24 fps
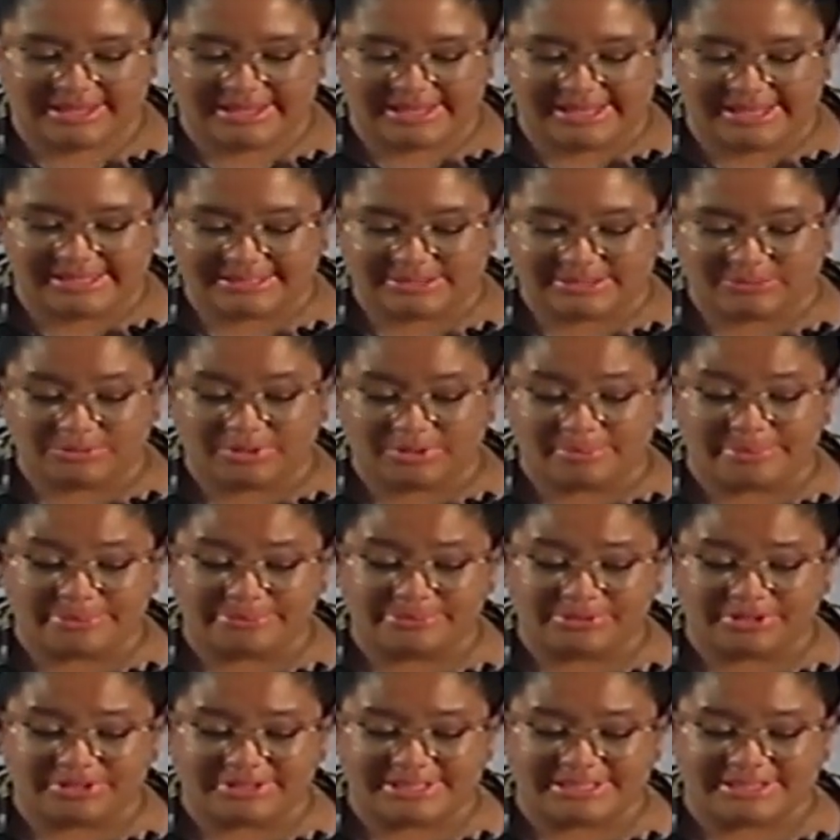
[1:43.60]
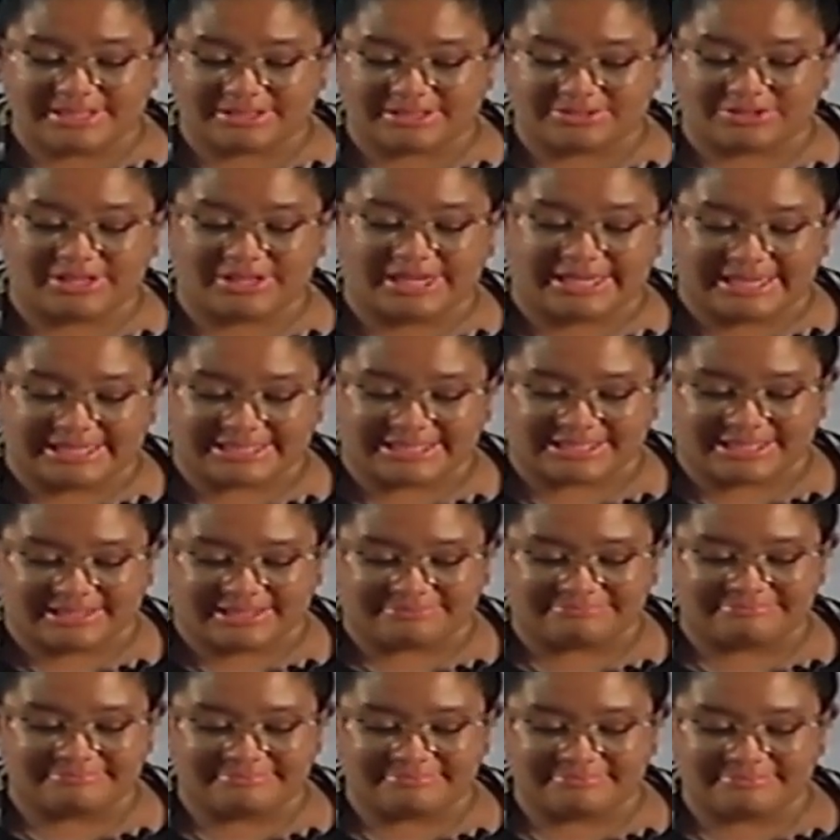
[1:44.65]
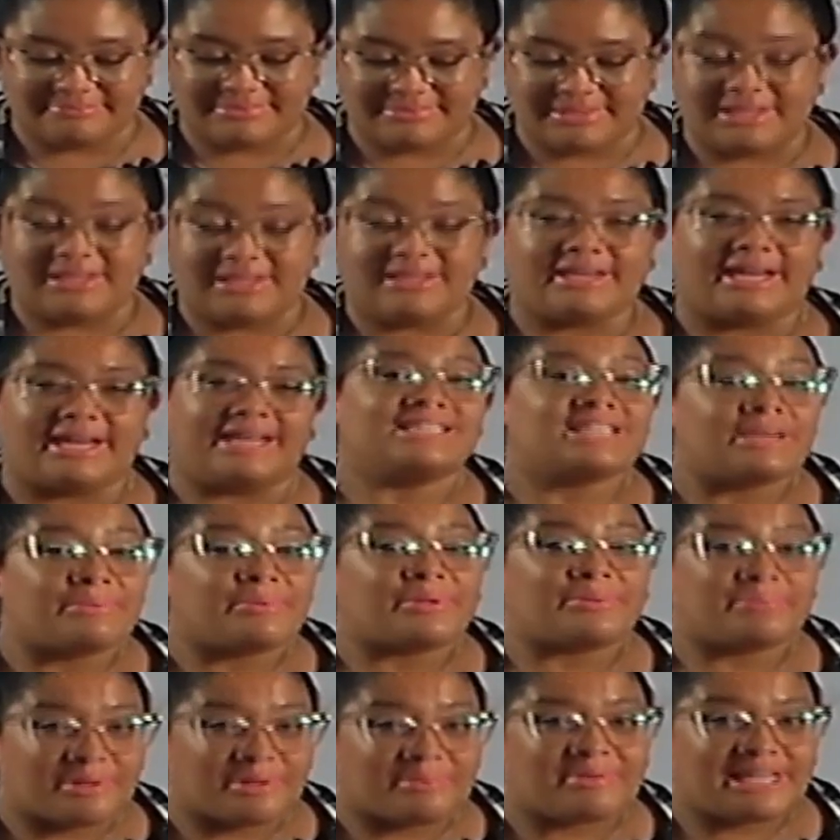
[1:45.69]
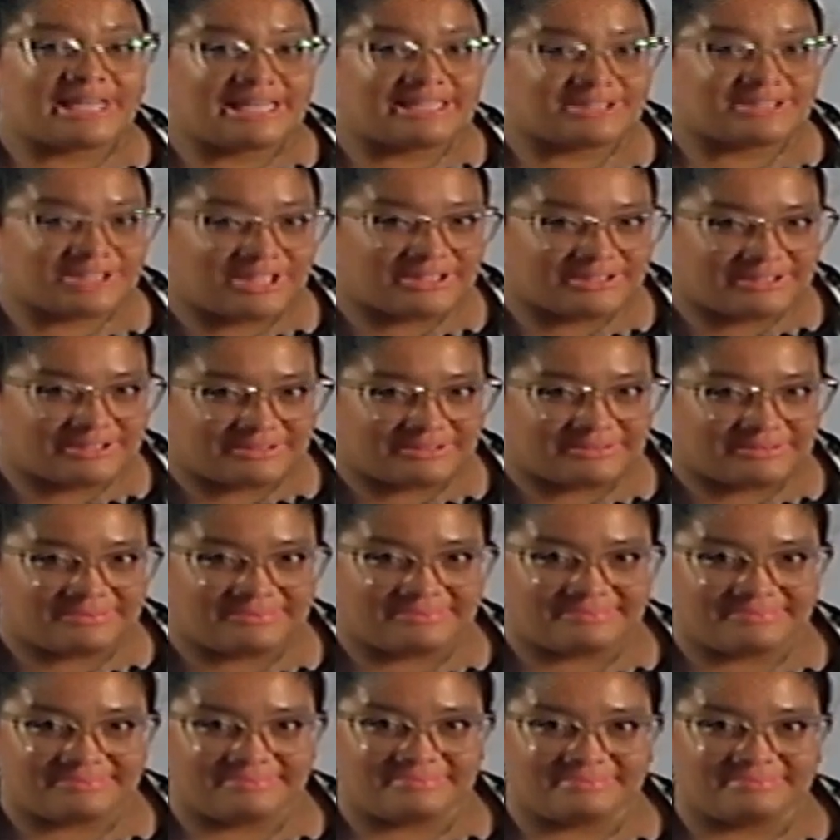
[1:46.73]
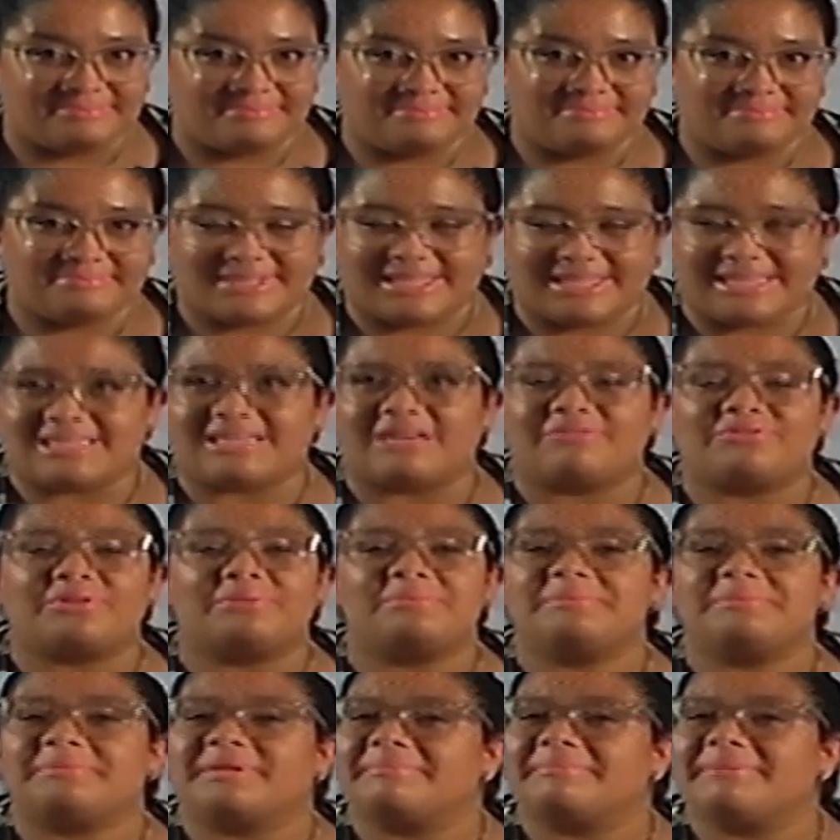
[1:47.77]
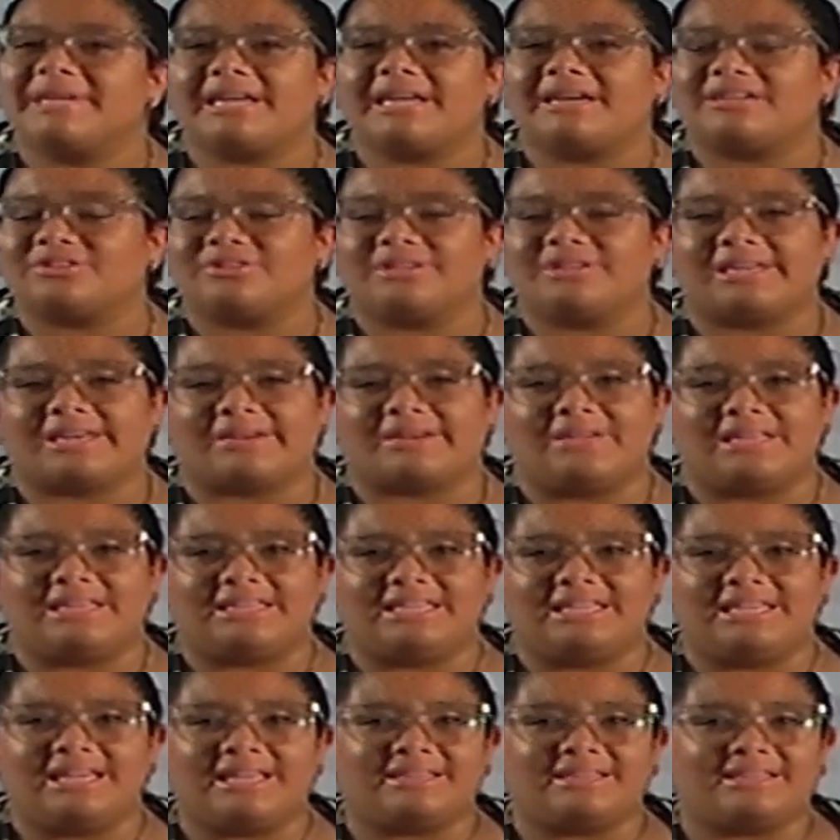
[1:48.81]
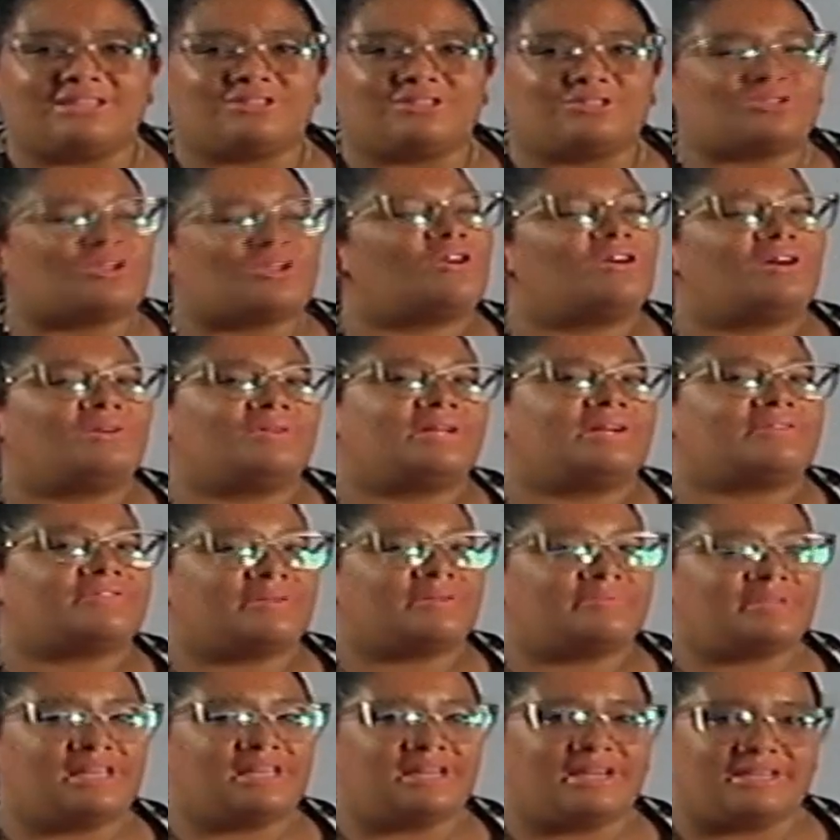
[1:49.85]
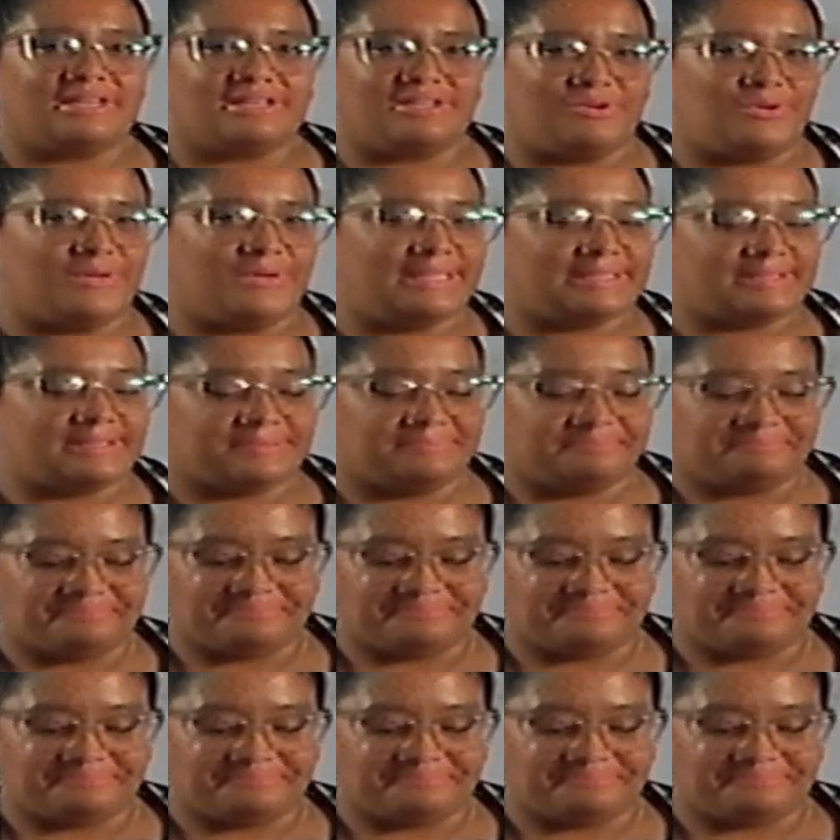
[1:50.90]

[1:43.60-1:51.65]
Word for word: El segundo punto dice que soy canalla. Canalla por propia elección. Quizá fue mi primer acto de rebeldía ante toda una familia de Newells.